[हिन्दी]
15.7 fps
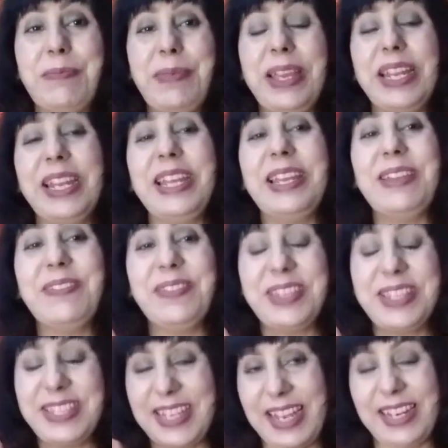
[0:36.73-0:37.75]
मेरी
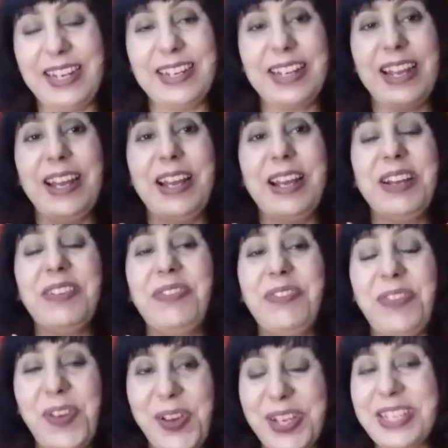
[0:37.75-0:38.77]
चैनल का
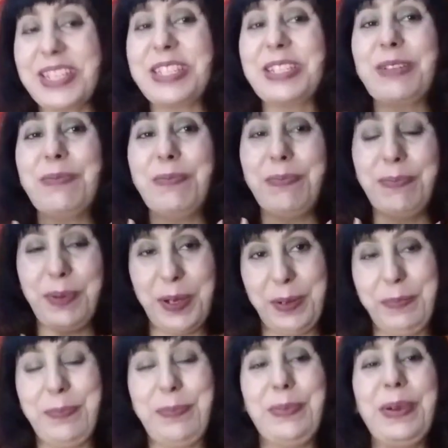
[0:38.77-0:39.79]
फर्स्ट
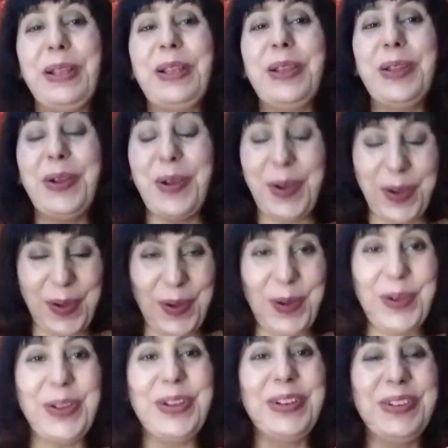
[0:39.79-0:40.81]
पर्पल
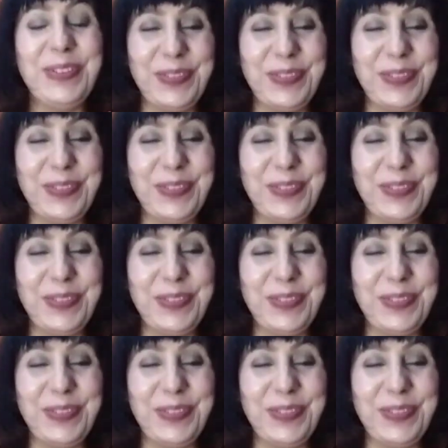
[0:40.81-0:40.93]
होल